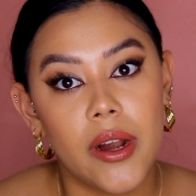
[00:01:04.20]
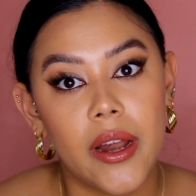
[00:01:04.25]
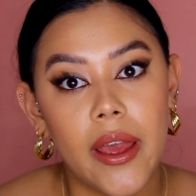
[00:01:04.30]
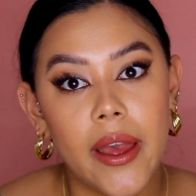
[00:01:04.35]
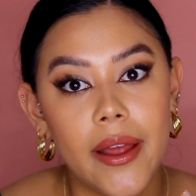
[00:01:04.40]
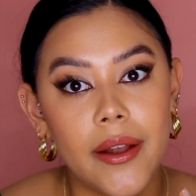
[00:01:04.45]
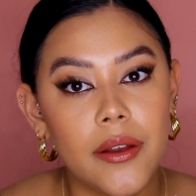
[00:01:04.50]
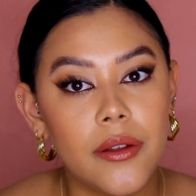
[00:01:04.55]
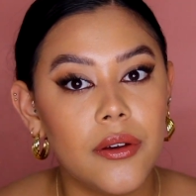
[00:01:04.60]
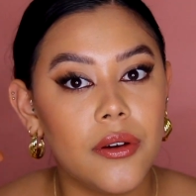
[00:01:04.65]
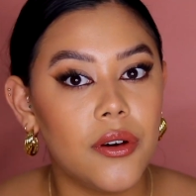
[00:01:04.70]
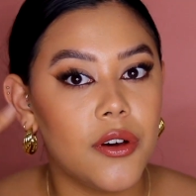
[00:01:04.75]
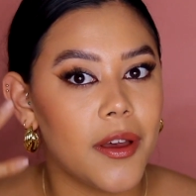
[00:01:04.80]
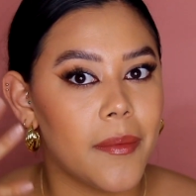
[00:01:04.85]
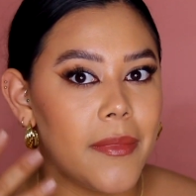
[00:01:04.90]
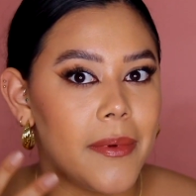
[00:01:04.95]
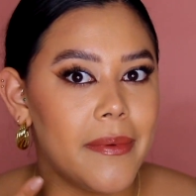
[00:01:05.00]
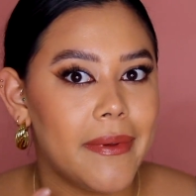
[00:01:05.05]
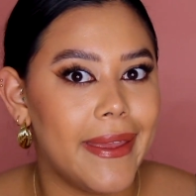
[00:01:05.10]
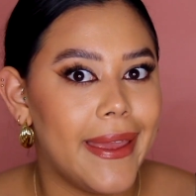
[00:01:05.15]
grano, o que
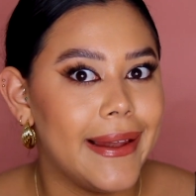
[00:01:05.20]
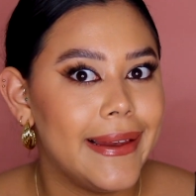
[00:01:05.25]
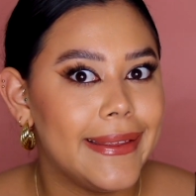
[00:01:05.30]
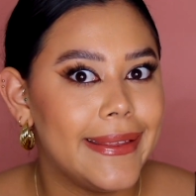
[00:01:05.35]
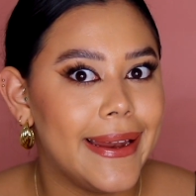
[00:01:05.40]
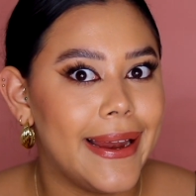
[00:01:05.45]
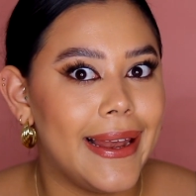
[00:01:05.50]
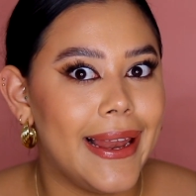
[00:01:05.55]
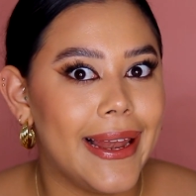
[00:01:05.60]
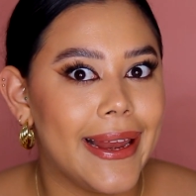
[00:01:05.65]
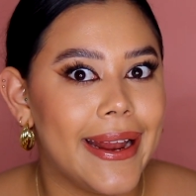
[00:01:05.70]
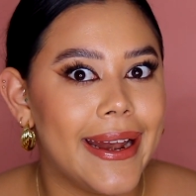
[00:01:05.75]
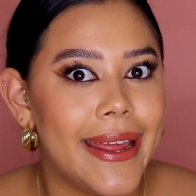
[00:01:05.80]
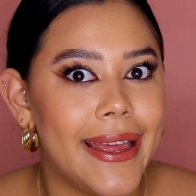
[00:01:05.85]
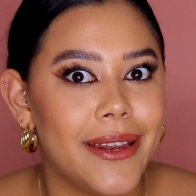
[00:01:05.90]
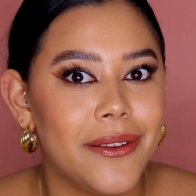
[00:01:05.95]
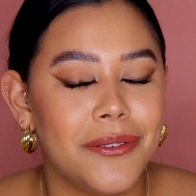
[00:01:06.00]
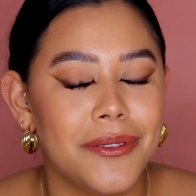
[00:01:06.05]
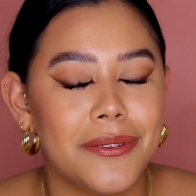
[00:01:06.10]
me veía literal al grano.